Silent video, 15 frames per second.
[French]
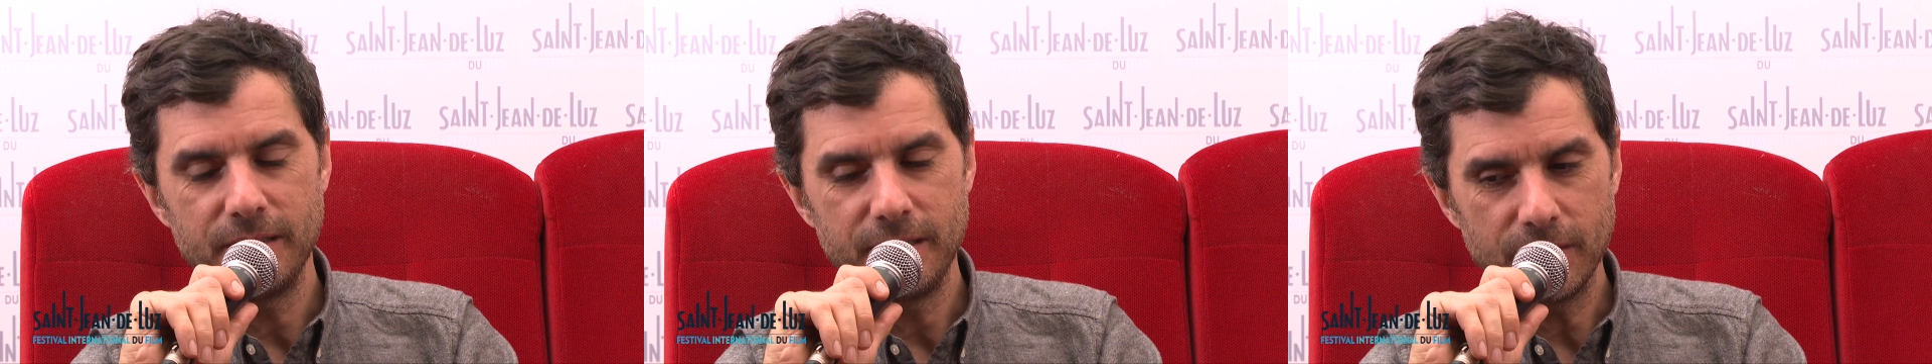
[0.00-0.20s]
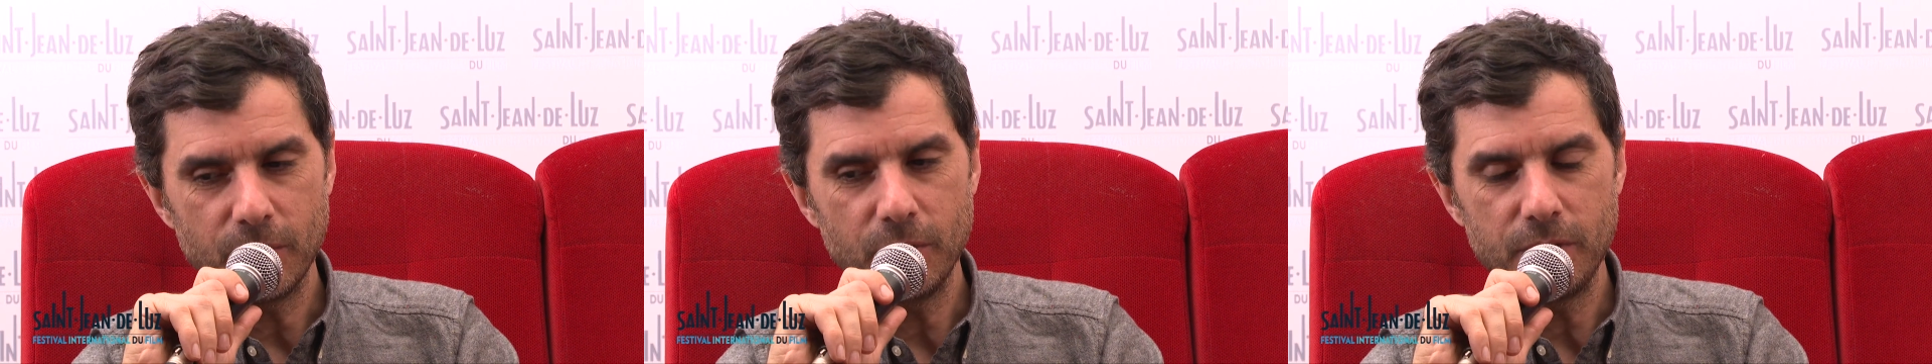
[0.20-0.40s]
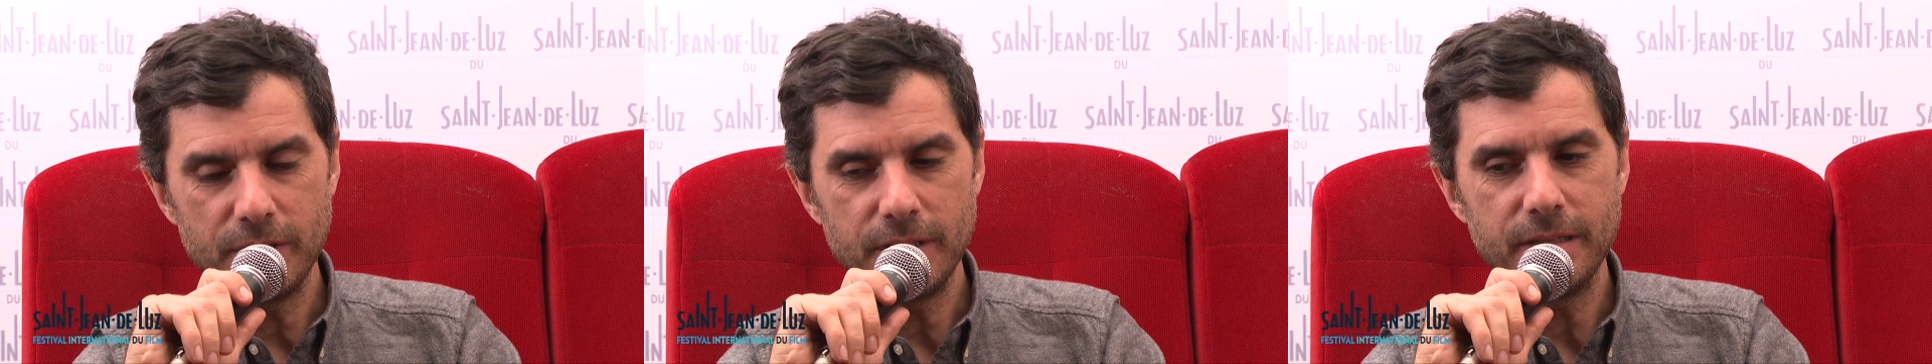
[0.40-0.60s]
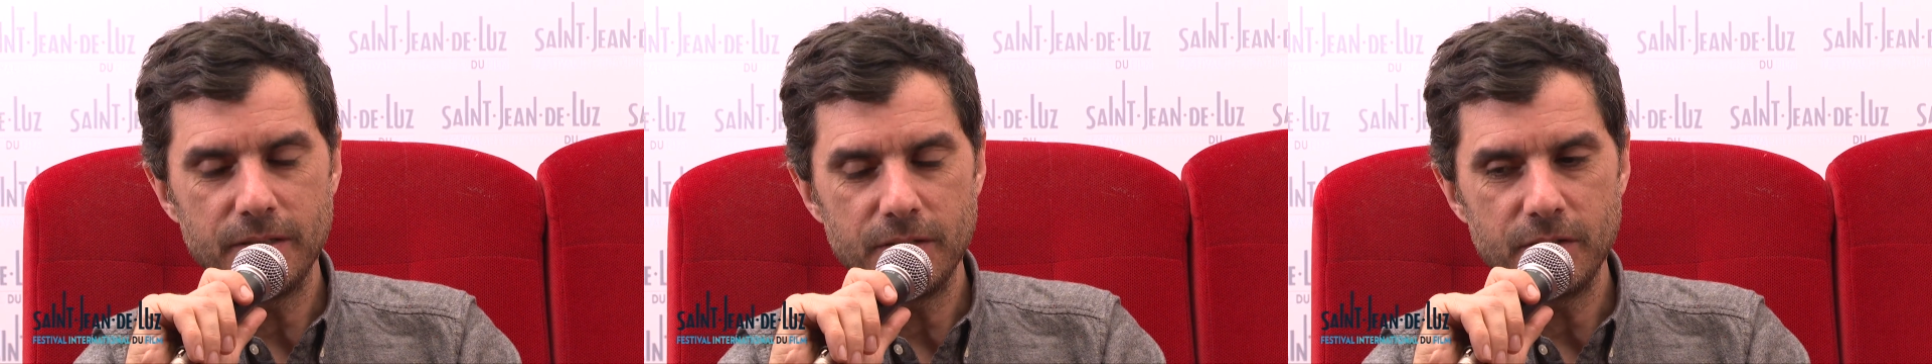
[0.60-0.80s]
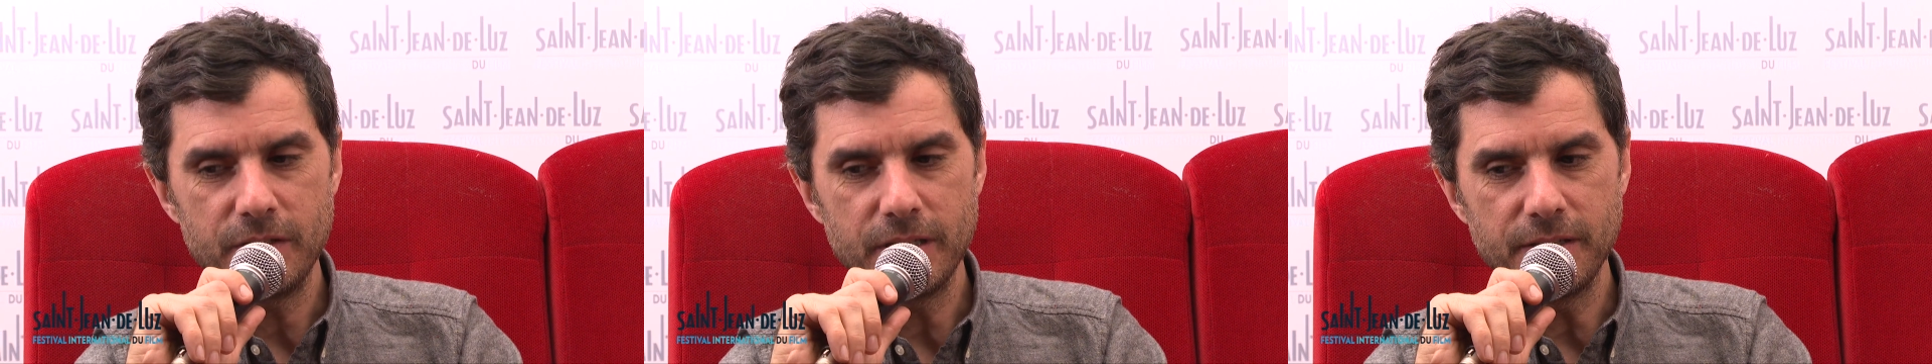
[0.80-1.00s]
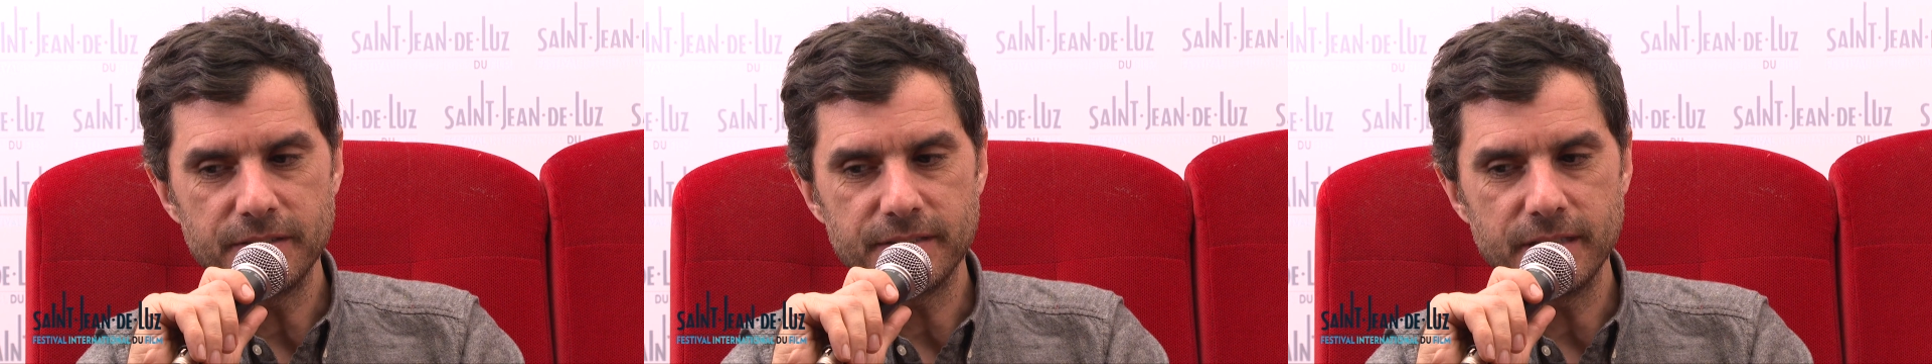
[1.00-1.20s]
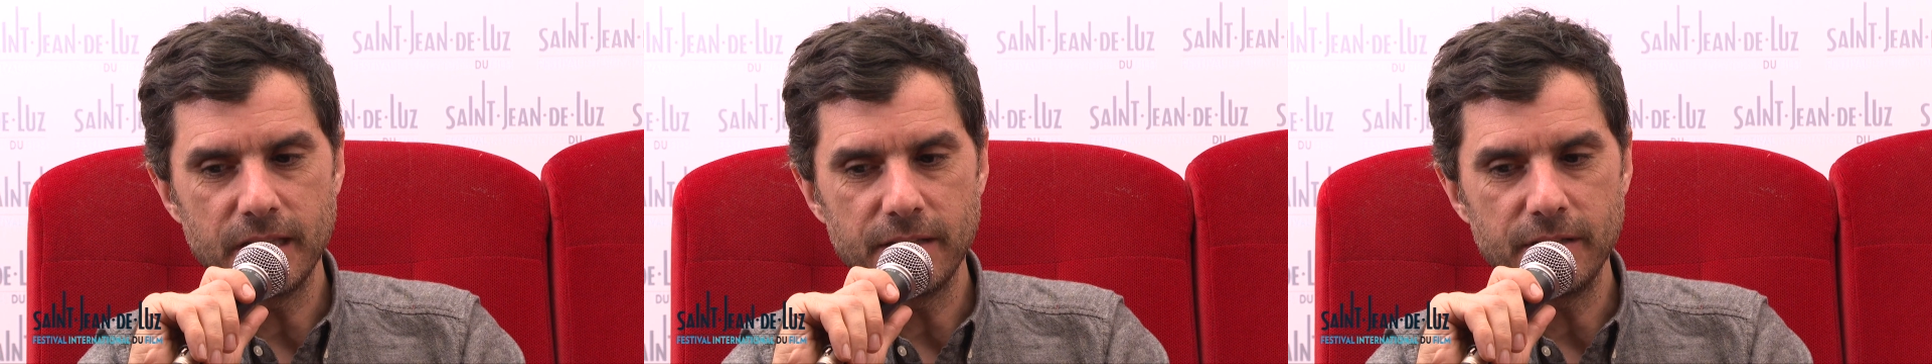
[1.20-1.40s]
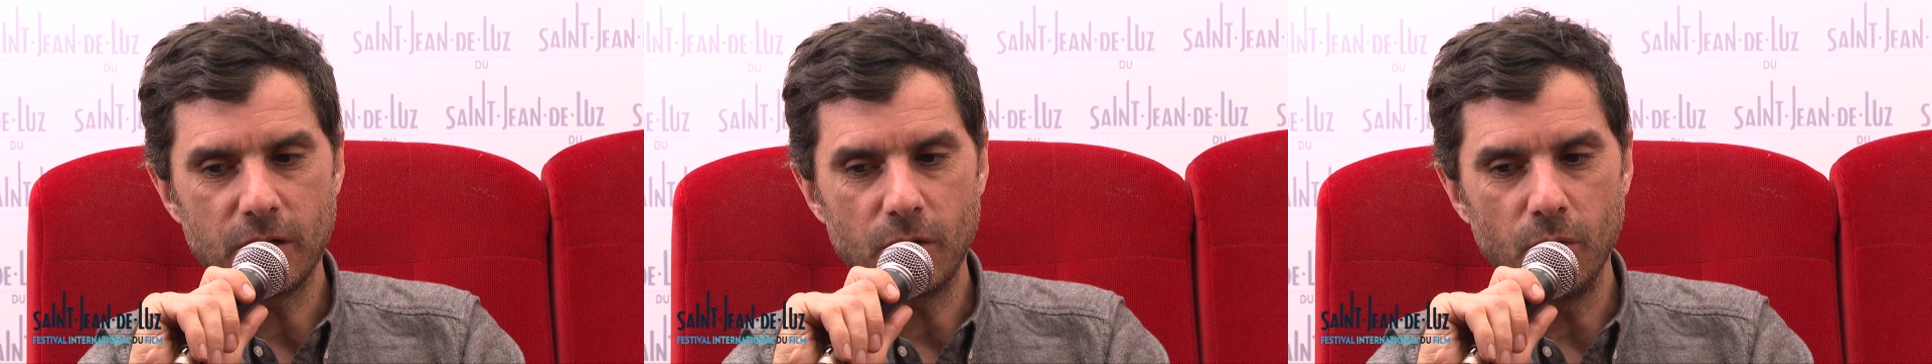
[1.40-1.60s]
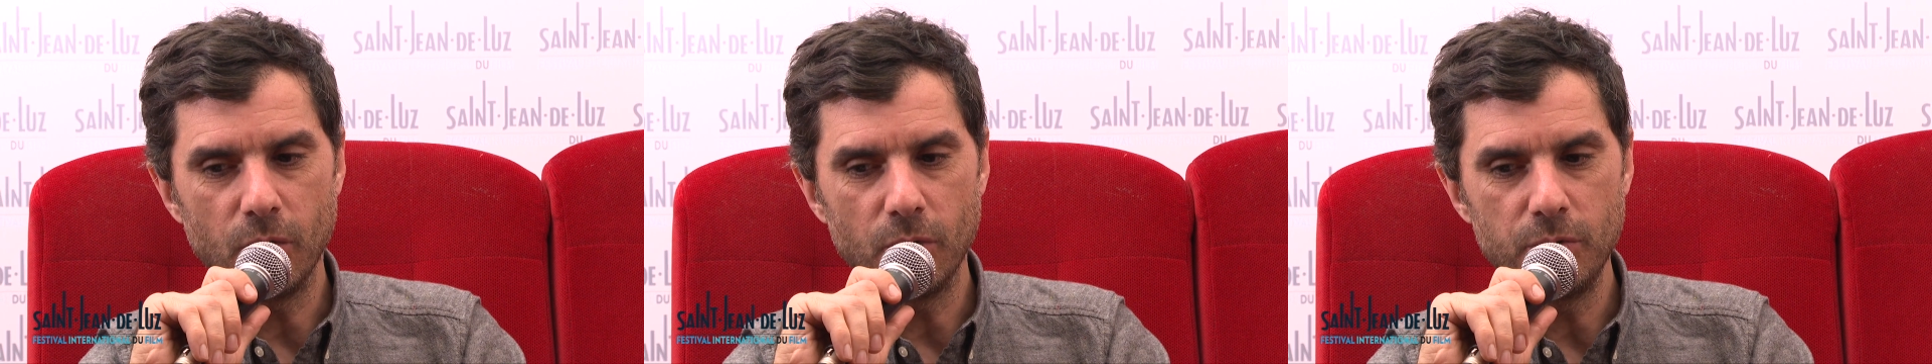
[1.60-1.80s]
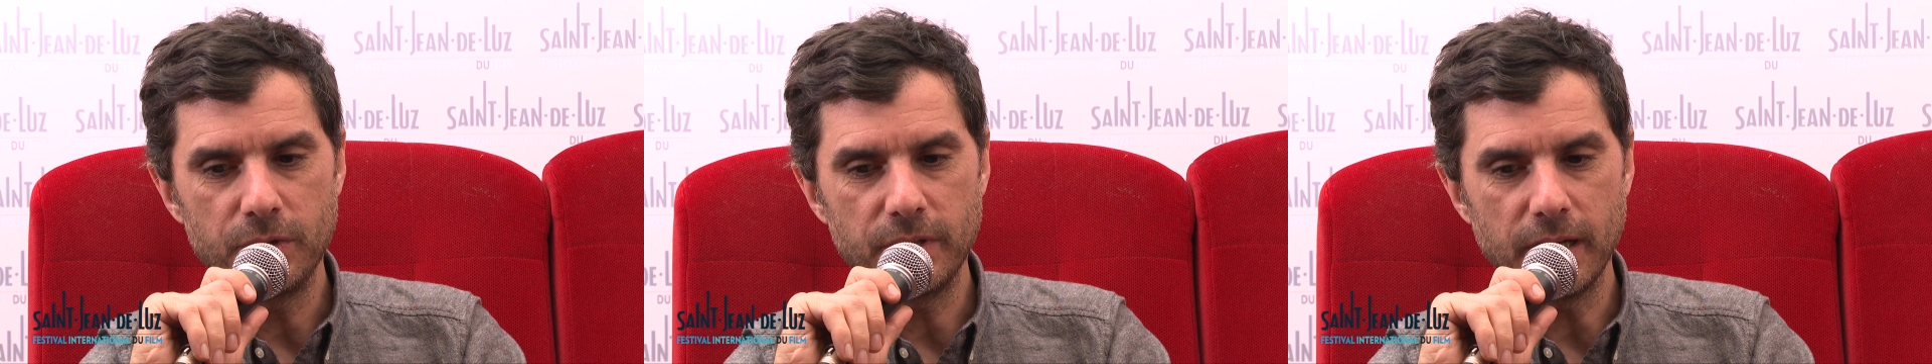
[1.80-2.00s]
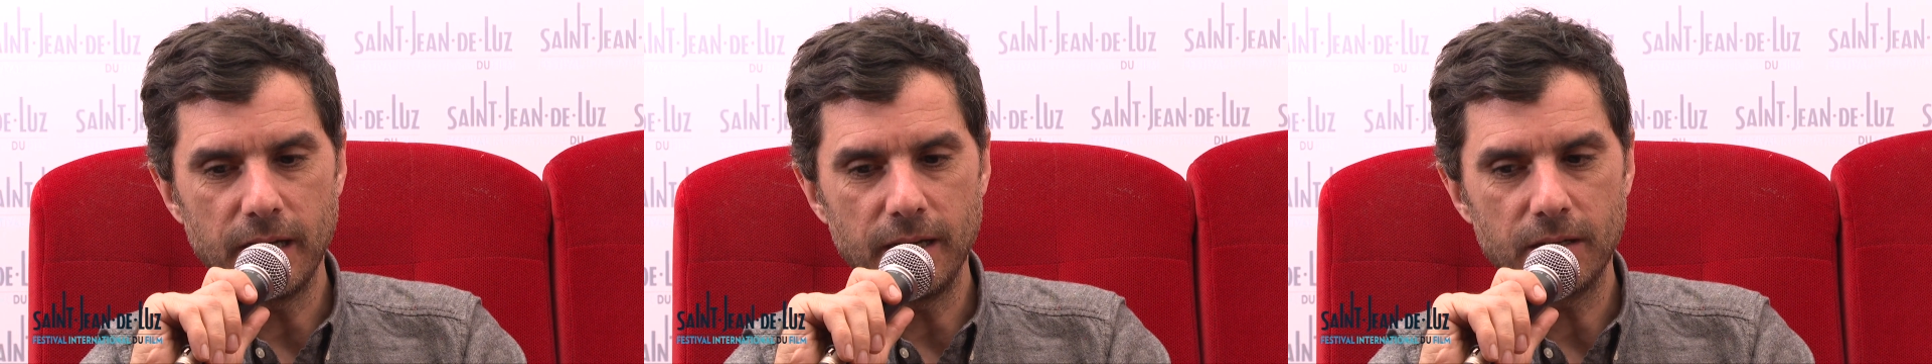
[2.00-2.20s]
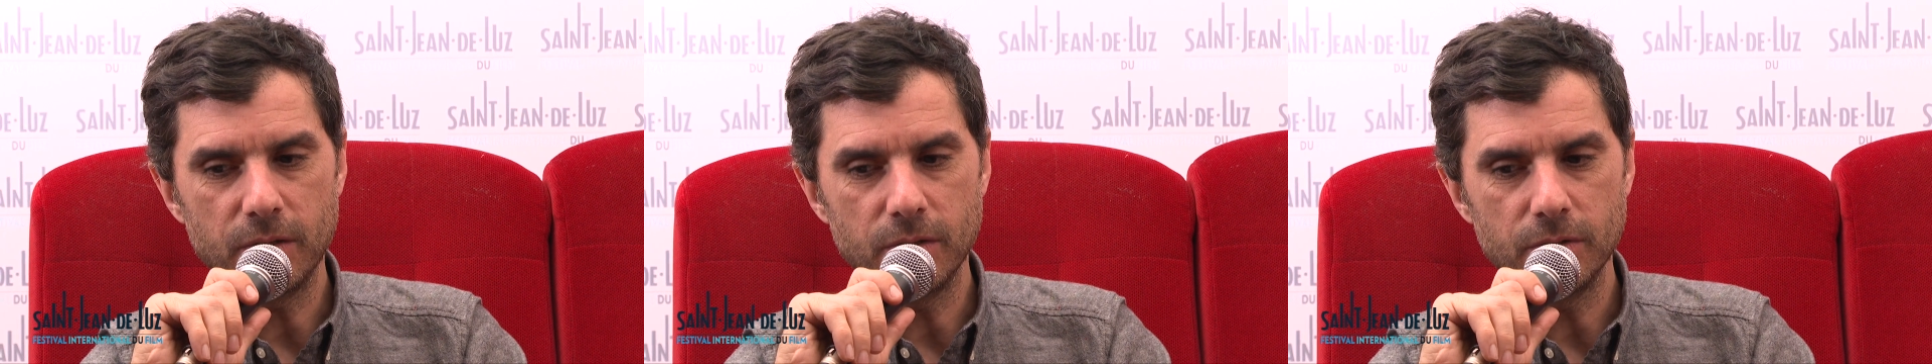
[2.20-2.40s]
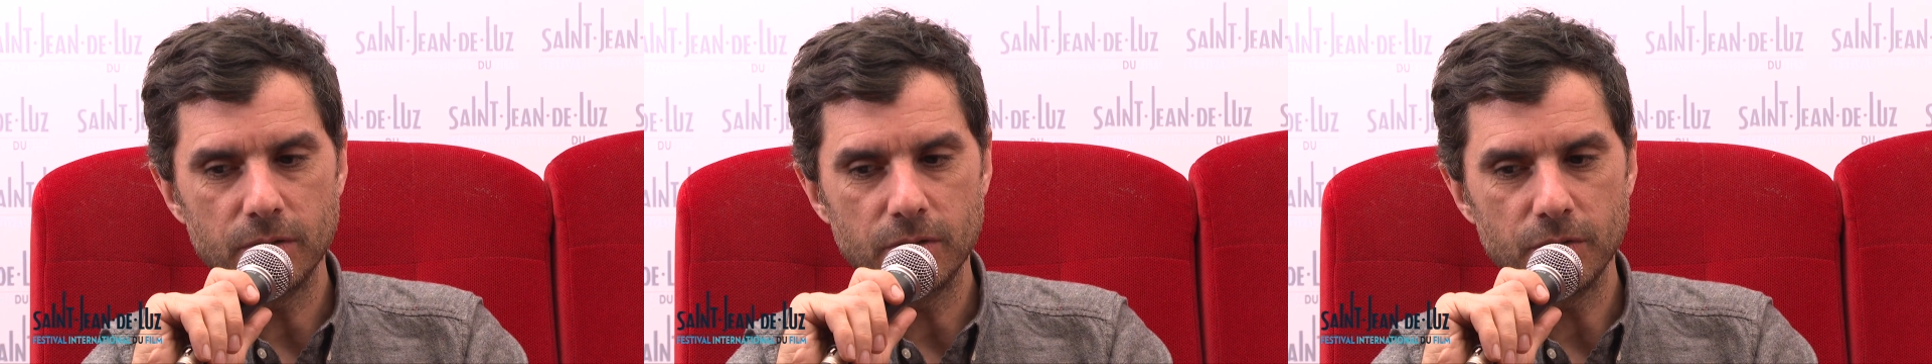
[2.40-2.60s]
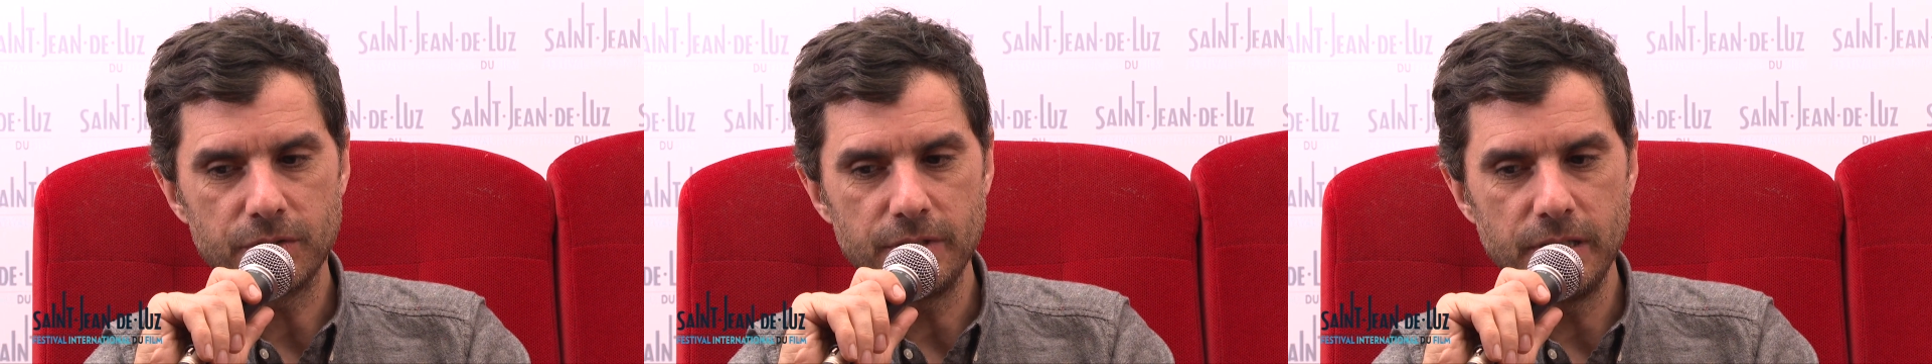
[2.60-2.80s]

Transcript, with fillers: Non, il y a une scène avec Laurent Lucas quand,